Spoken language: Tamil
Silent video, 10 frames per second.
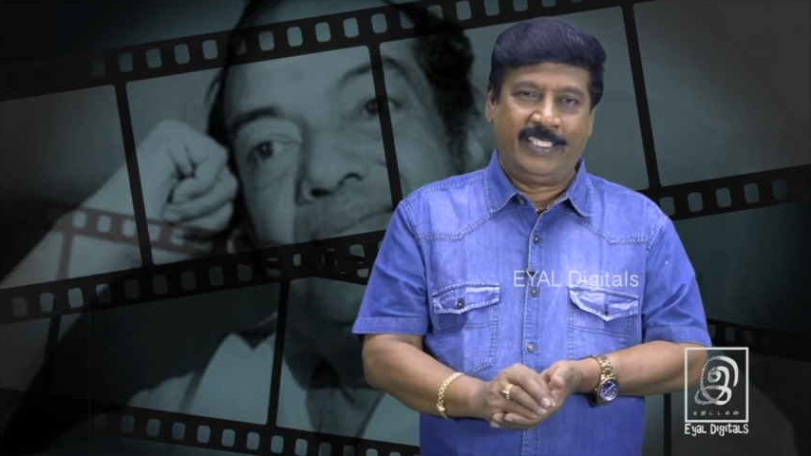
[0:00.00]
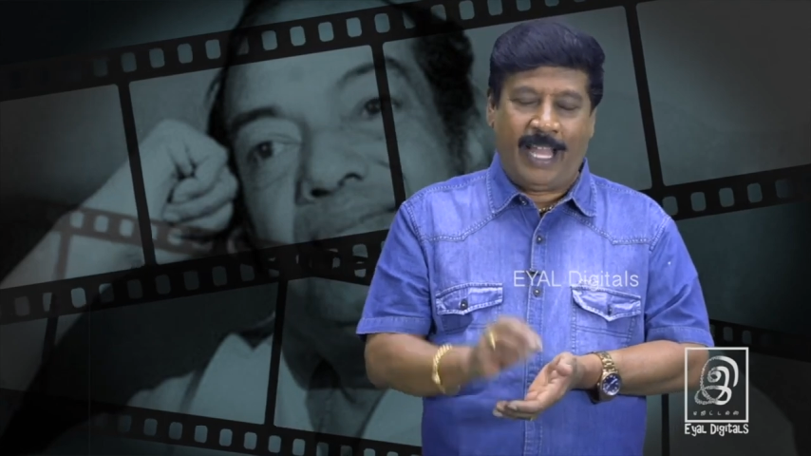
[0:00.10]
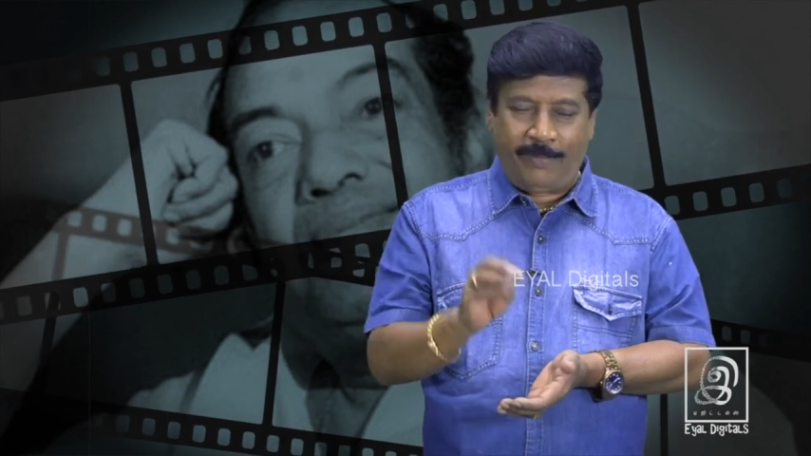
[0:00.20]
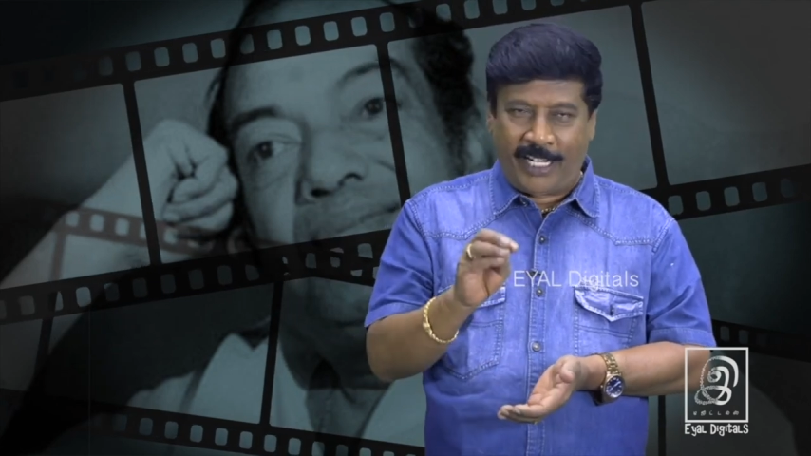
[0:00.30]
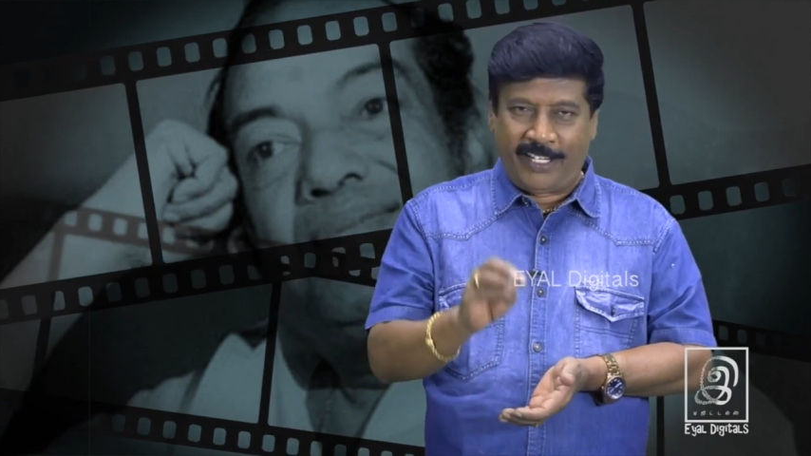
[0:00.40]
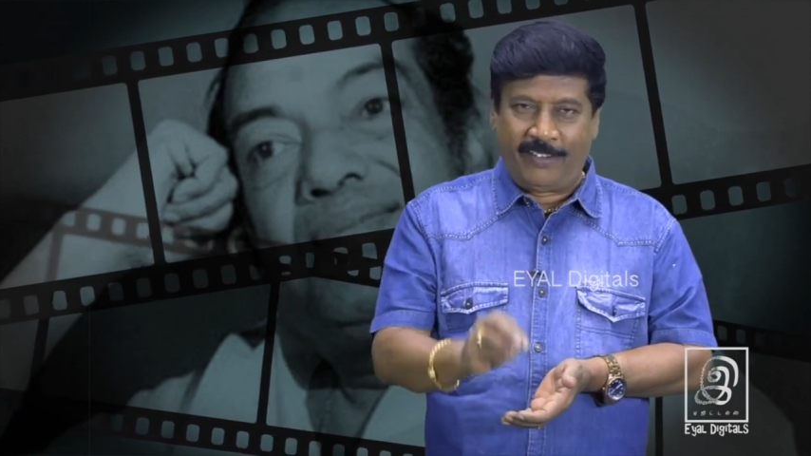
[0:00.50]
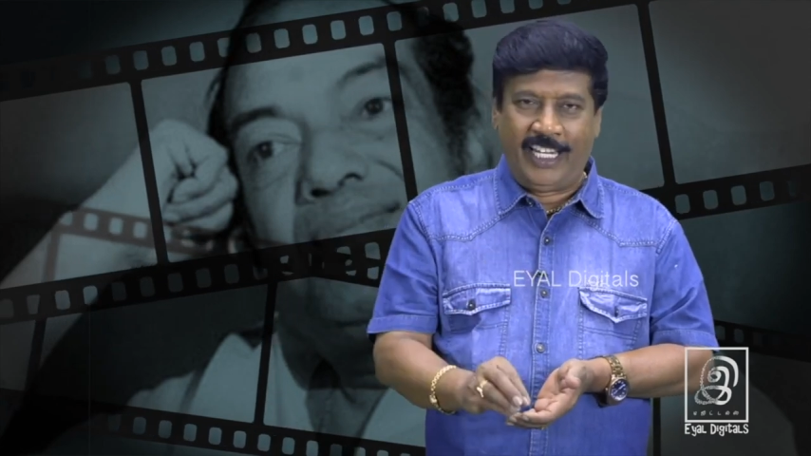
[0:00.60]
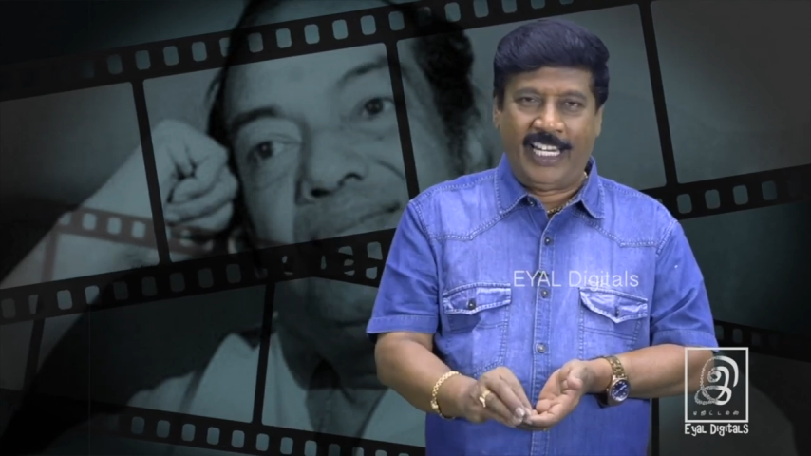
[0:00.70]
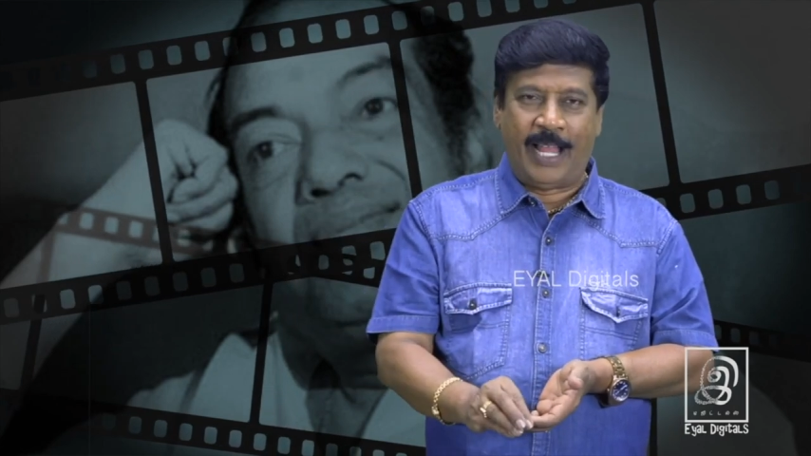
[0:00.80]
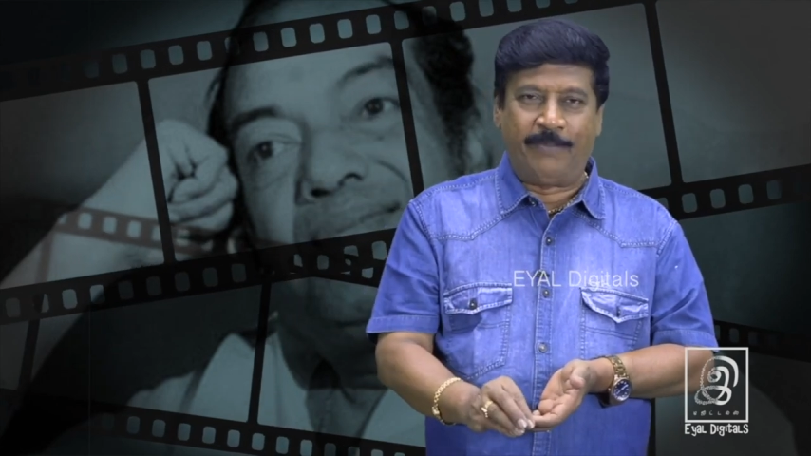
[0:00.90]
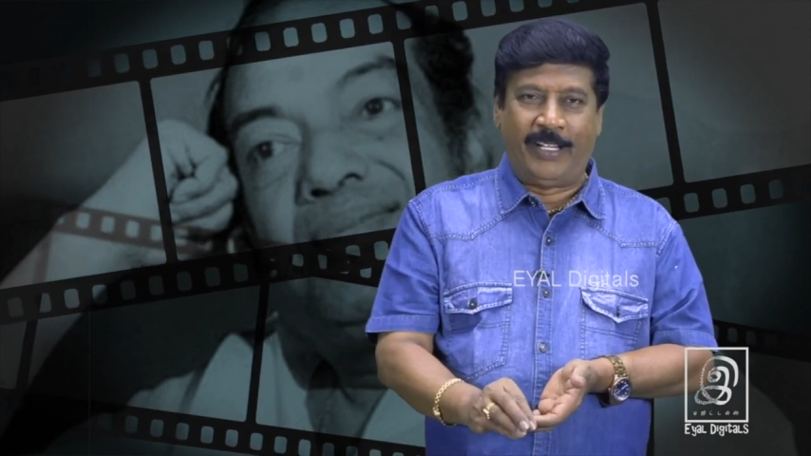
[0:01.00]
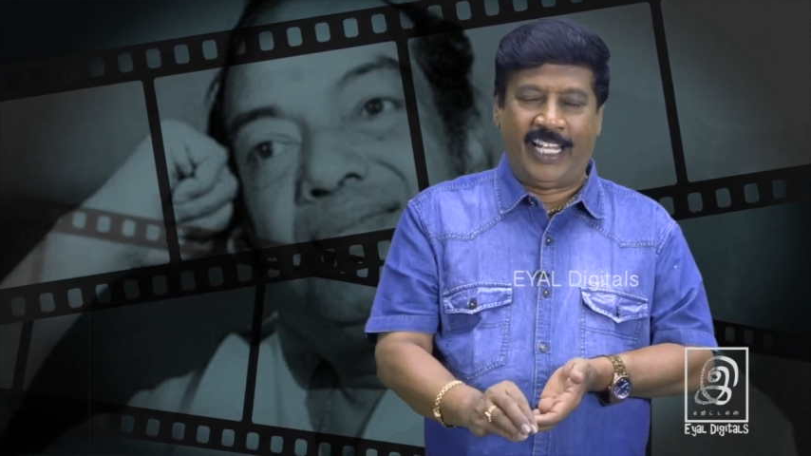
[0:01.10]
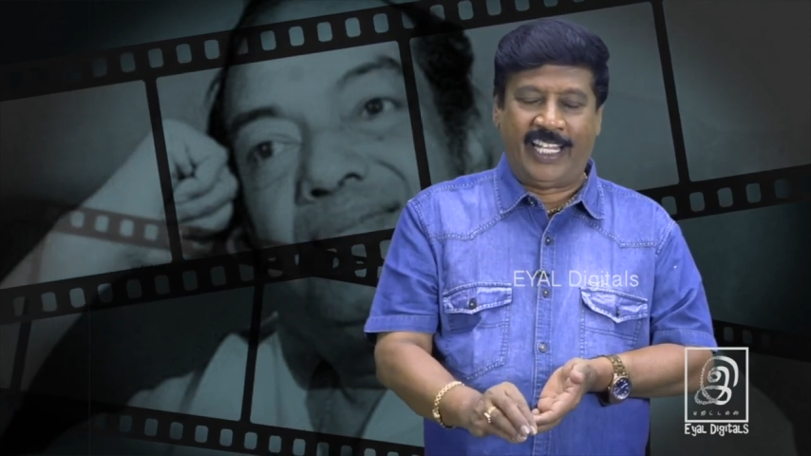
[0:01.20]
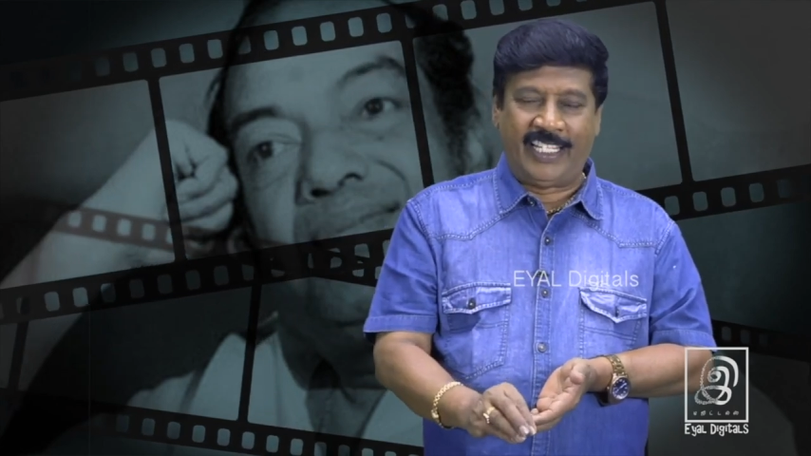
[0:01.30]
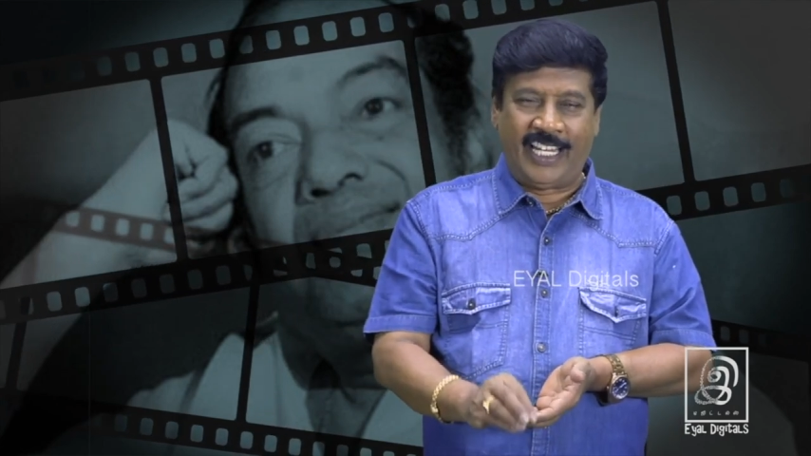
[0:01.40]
சாப்பாட்டுக்கு வழி இல்லாமல்